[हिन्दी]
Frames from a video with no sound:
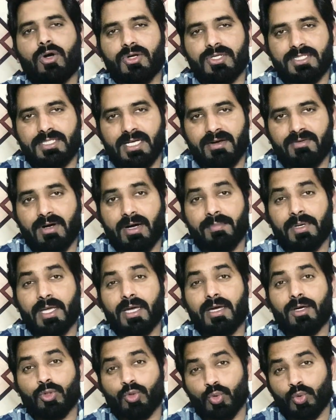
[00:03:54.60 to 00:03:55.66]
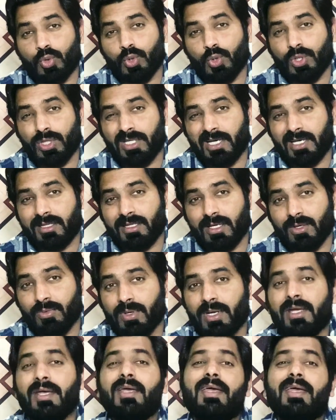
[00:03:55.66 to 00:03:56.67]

और इसकी आवाम के करतूतों को देखते हुए